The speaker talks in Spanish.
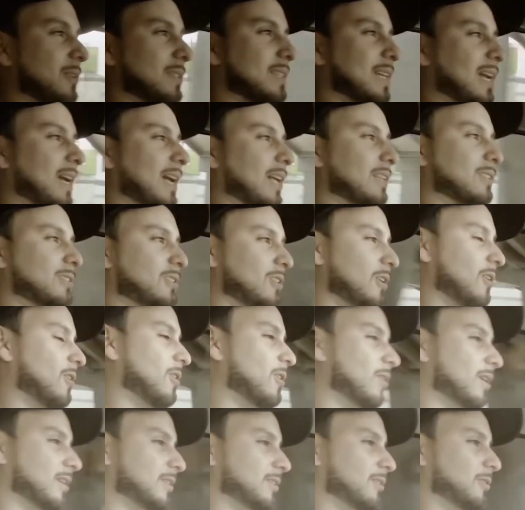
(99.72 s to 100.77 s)
nuestras
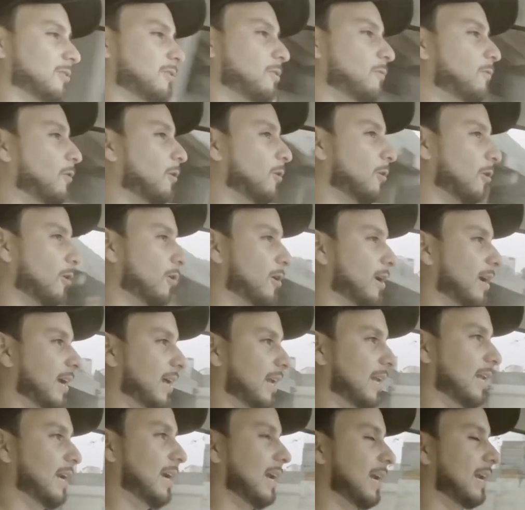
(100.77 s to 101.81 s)
canciones, en nuestro folclore en
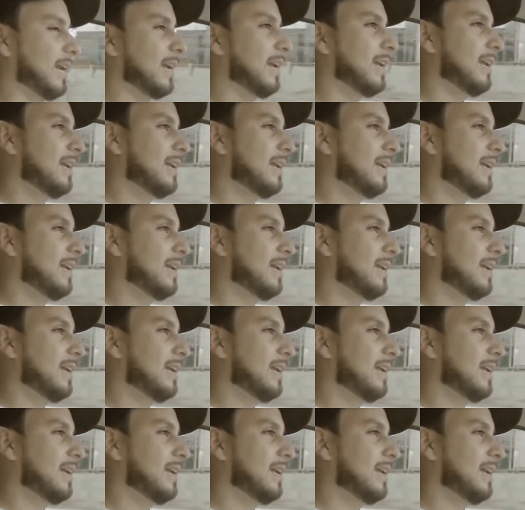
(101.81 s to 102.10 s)
general.